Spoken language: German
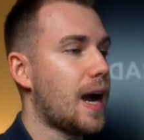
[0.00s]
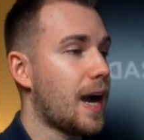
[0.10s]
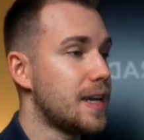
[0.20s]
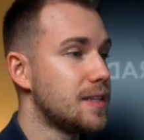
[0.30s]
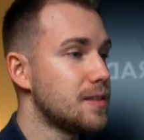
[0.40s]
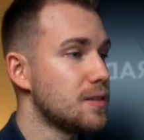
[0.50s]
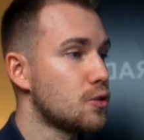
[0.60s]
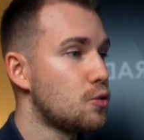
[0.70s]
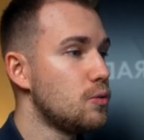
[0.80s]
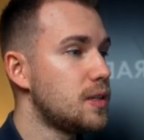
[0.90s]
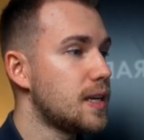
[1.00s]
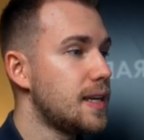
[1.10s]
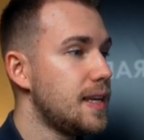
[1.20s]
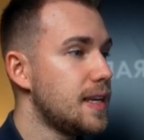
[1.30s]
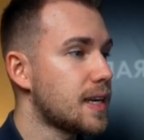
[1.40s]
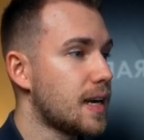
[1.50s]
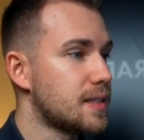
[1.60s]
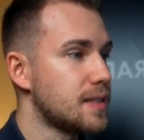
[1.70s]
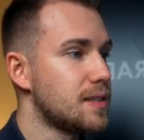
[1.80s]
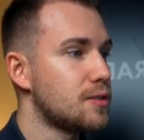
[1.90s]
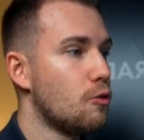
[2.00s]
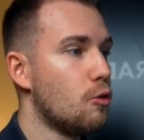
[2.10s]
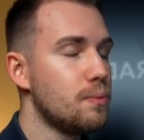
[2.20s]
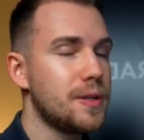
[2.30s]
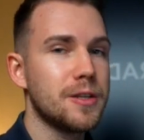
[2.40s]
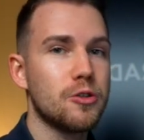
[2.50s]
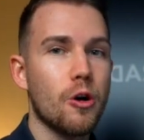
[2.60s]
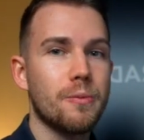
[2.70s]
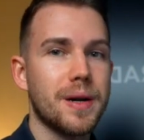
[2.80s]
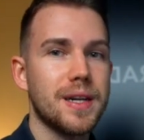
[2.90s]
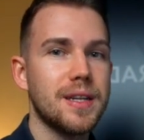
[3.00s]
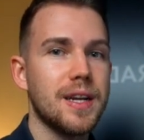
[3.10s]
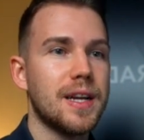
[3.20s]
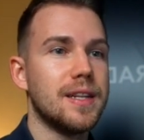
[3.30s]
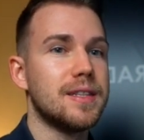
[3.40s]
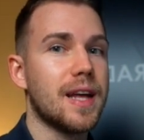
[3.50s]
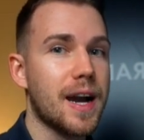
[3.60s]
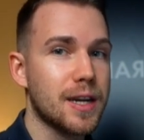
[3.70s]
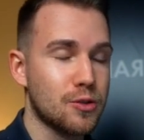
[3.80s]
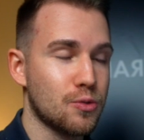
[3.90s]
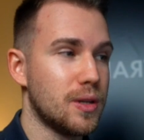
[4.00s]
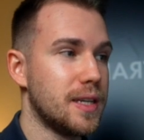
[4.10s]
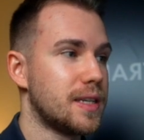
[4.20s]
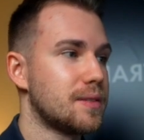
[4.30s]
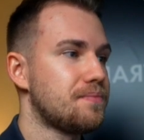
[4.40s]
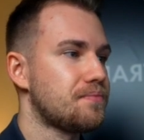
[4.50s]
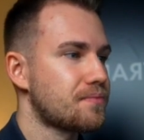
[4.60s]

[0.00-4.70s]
eine gute Gelegenheit ist, um hier nochmal nachzulegen.